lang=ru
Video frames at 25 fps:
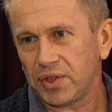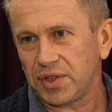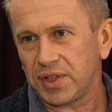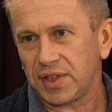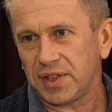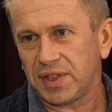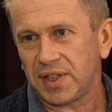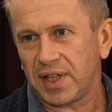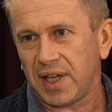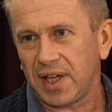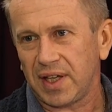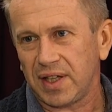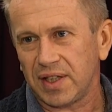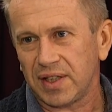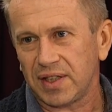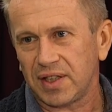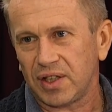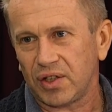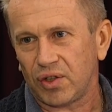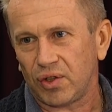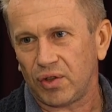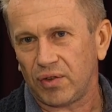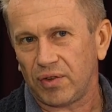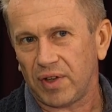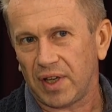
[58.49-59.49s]
о состоянии
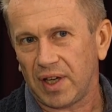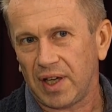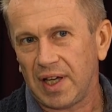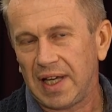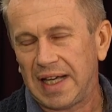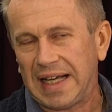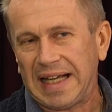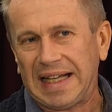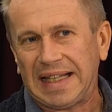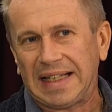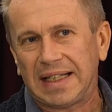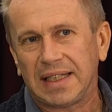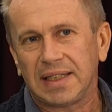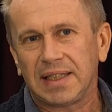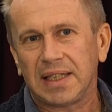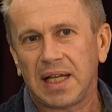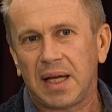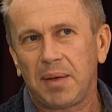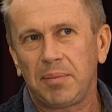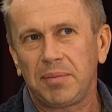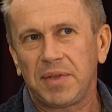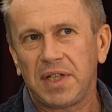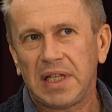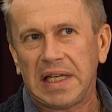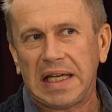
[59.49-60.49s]
здоровья. На
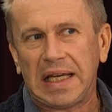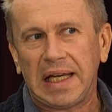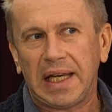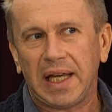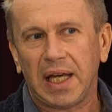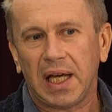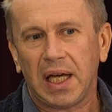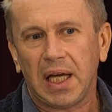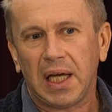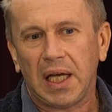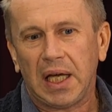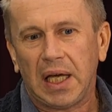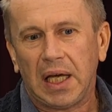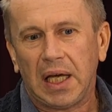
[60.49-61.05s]
самом деле,